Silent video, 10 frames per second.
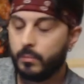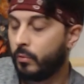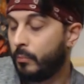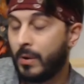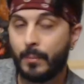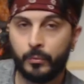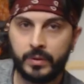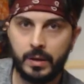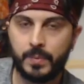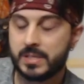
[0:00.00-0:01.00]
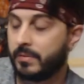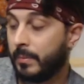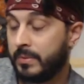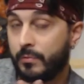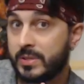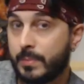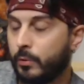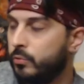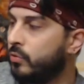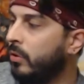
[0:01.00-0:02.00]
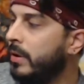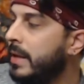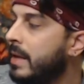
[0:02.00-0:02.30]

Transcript: pour, la monter parce que des fois ça prend du temps.